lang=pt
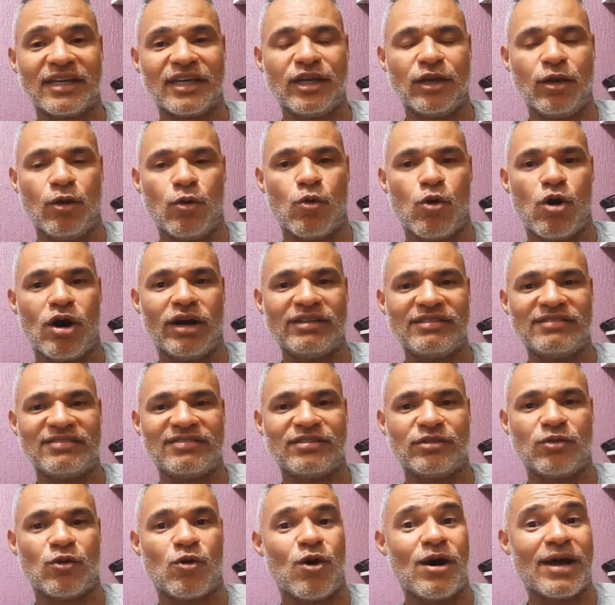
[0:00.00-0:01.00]

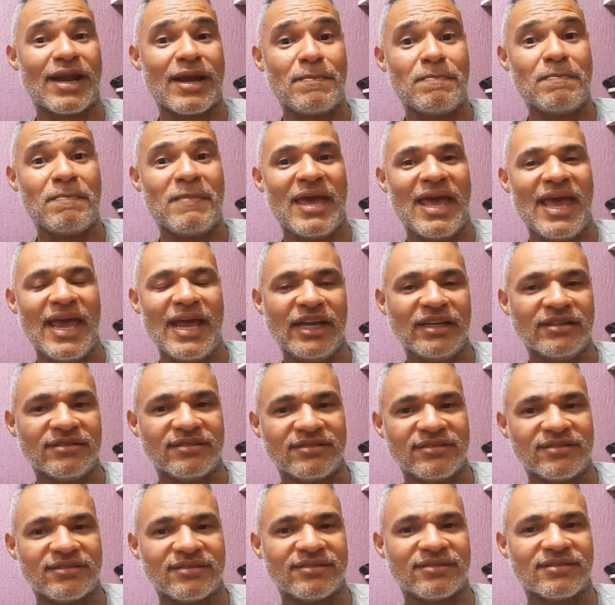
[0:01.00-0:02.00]
kWh hora
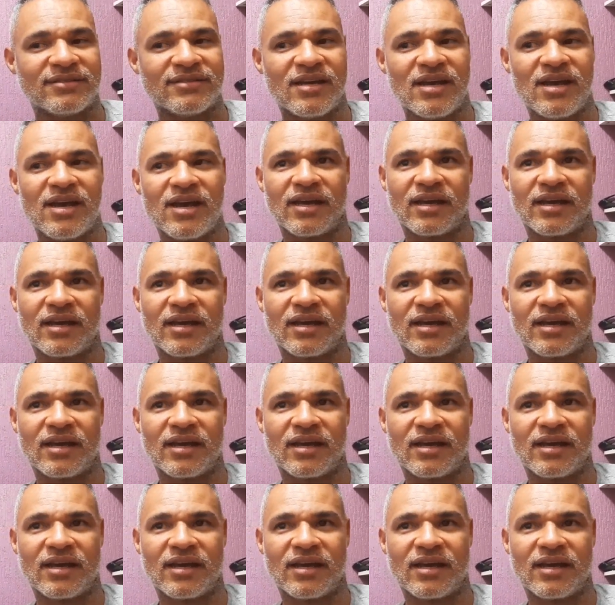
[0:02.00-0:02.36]
mês,